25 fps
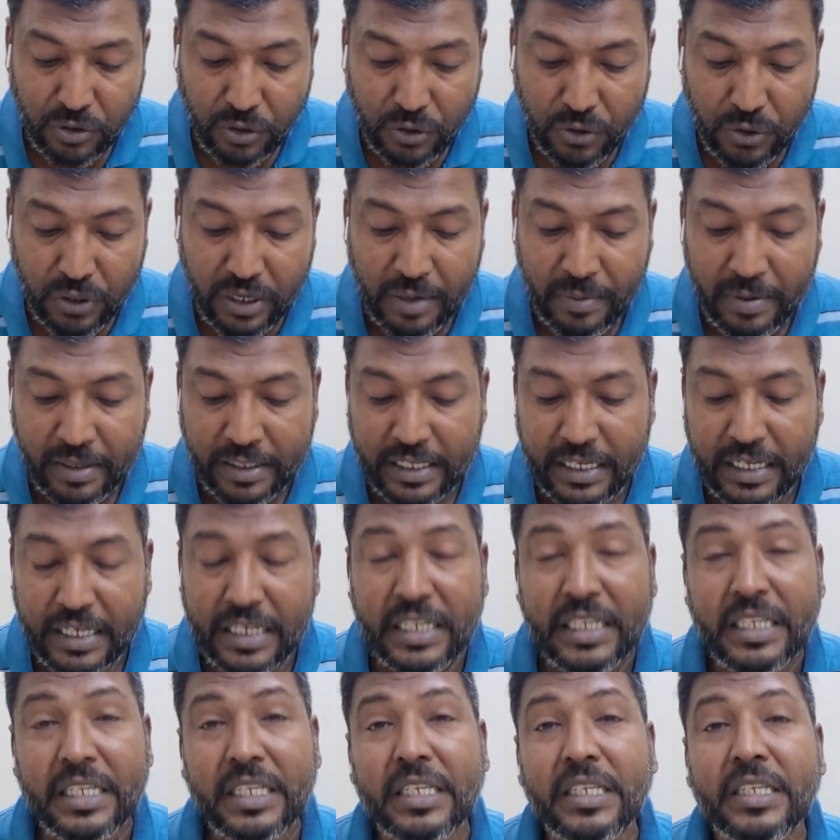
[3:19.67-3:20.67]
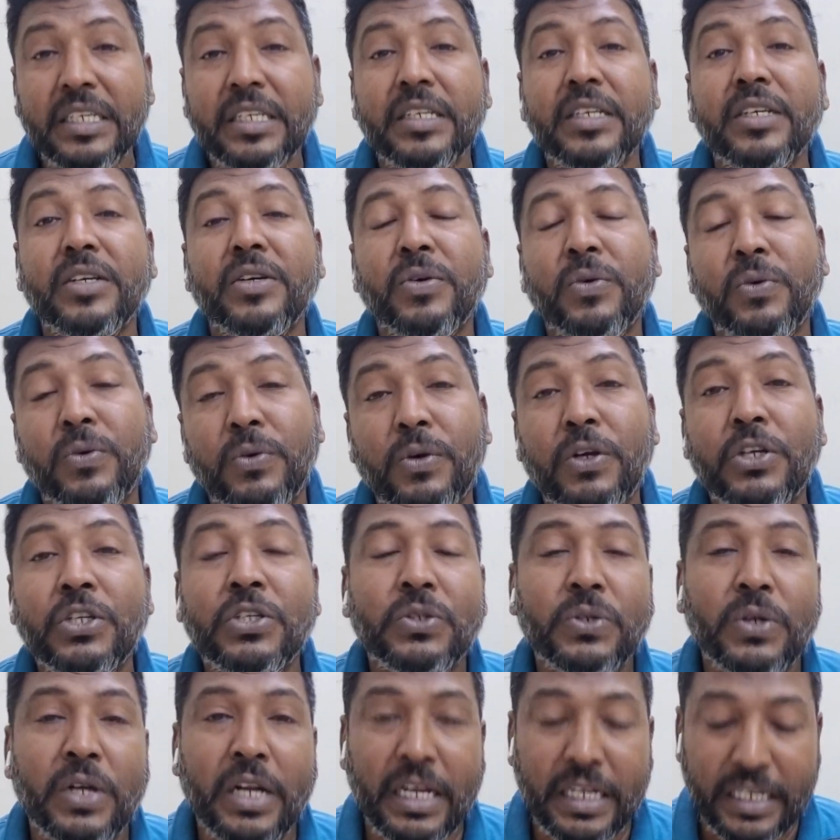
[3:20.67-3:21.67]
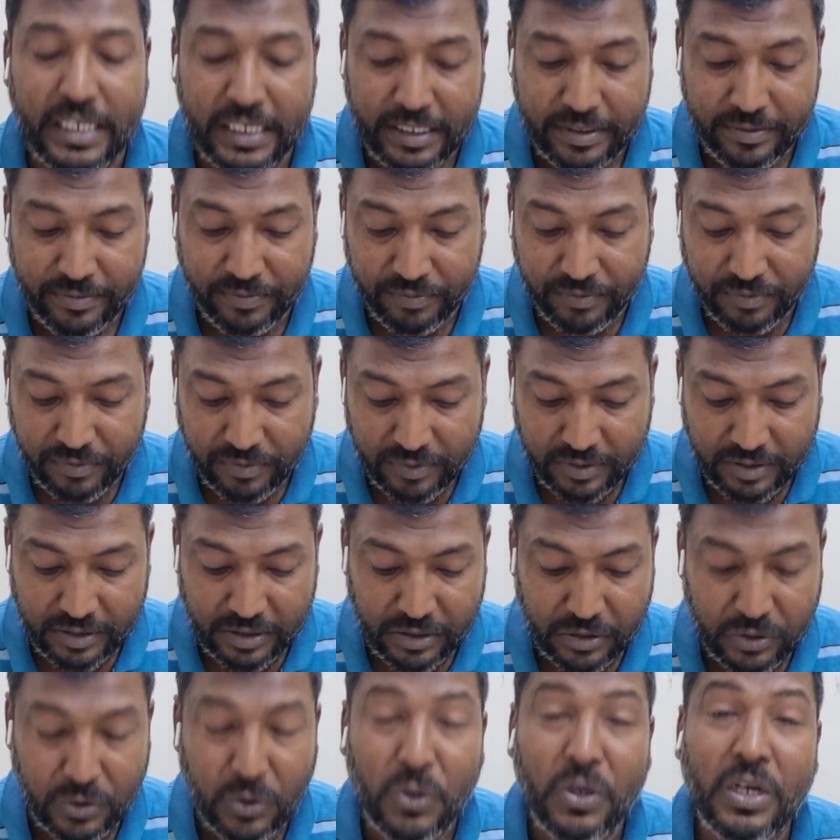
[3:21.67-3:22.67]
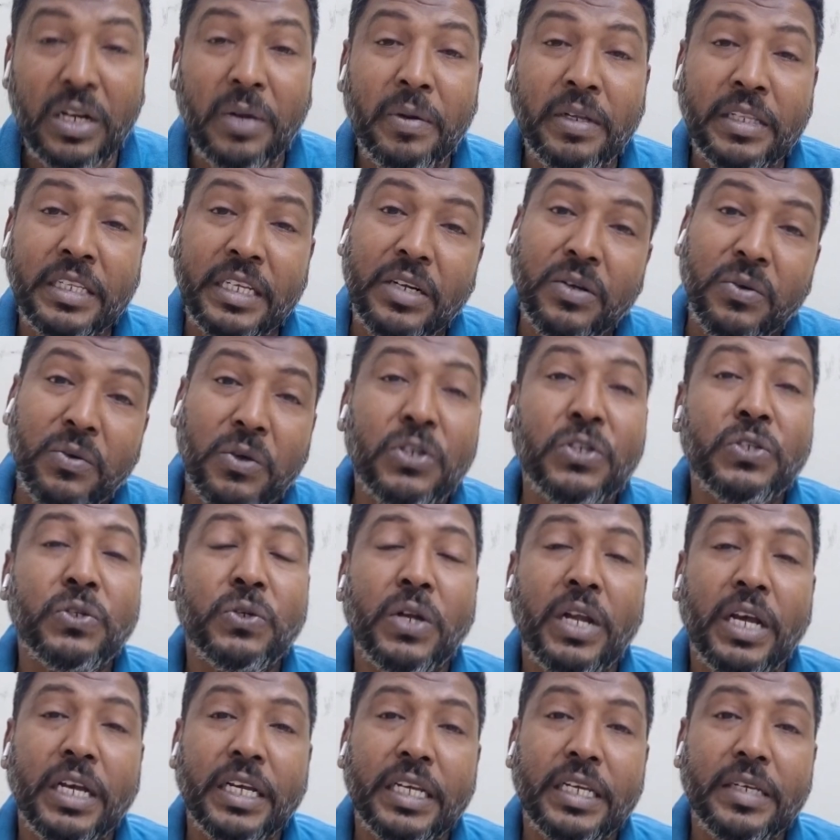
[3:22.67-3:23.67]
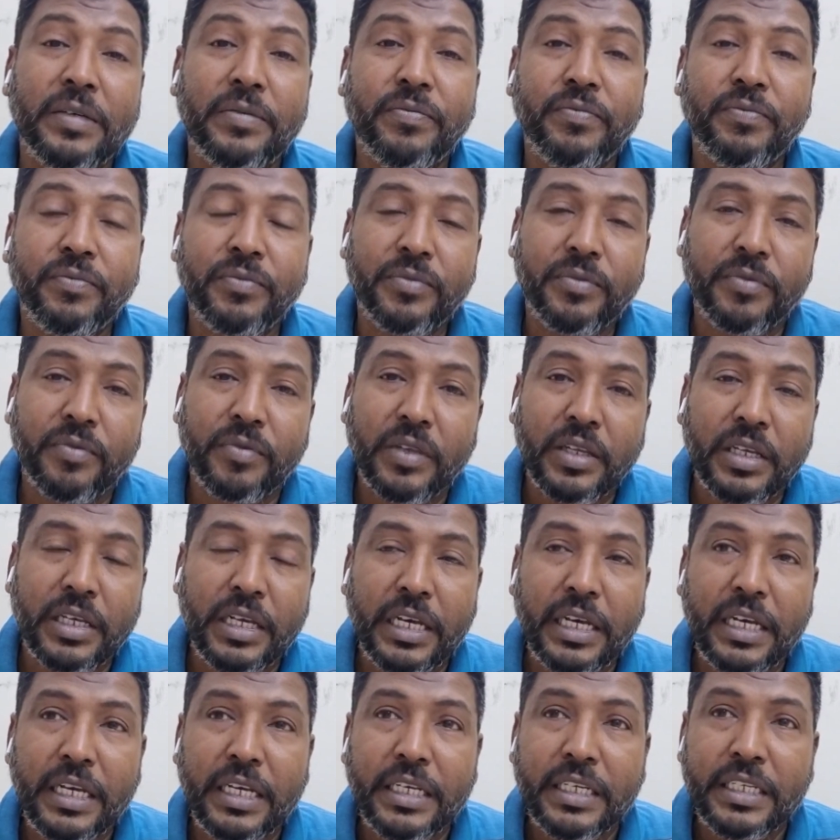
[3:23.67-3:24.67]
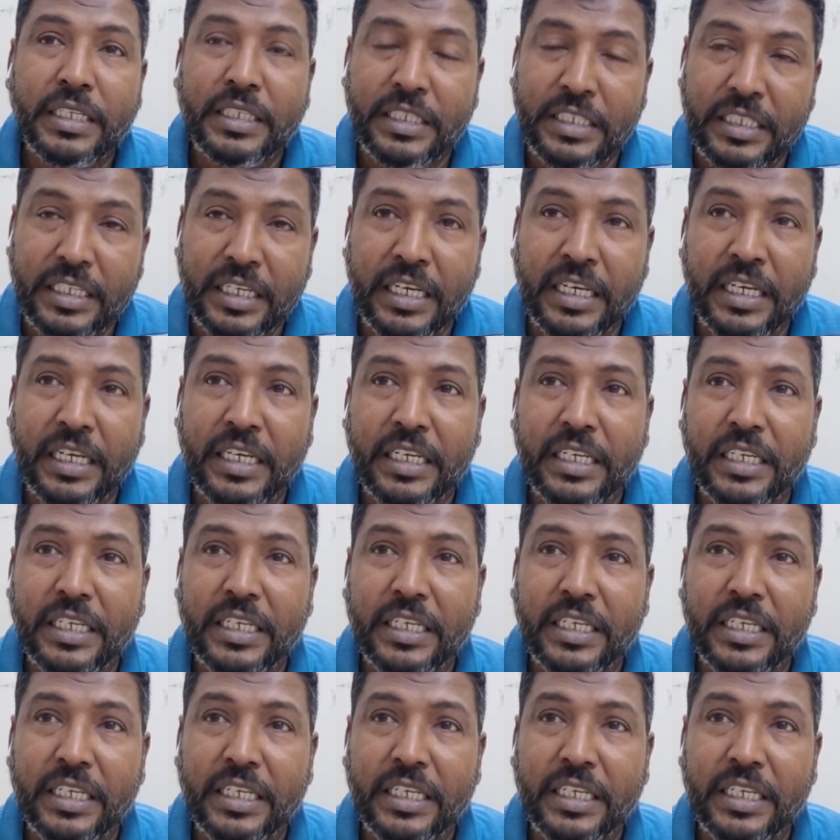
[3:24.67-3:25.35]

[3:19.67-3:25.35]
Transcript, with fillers: তখন আমাদের কষ্ট লাগে তখন আমাদের কষ্ট লাগে যে